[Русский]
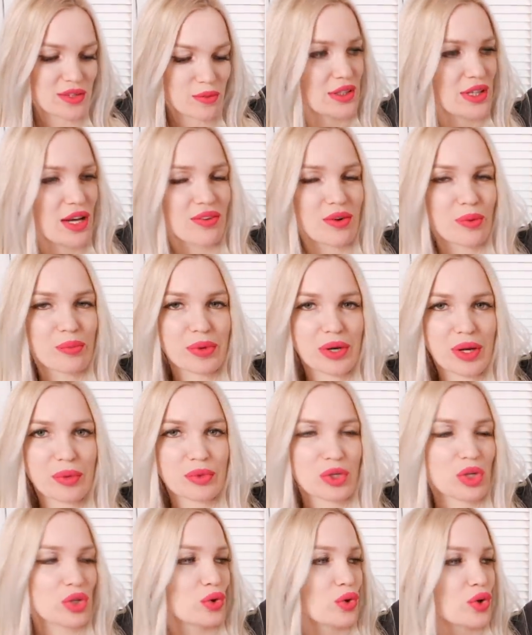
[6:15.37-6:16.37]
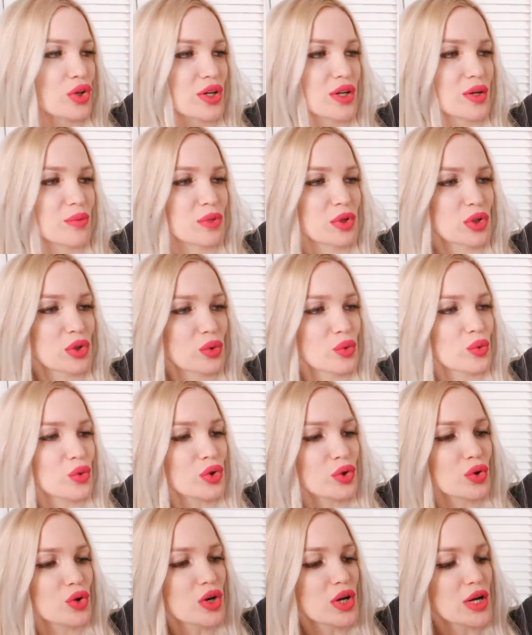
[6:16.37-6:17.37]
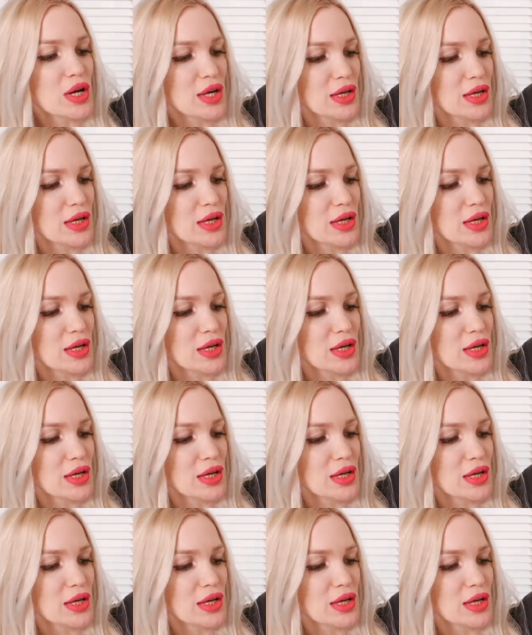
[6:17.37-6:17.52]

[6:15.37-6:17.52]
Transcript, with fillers: Я вам прям ее рекомендую.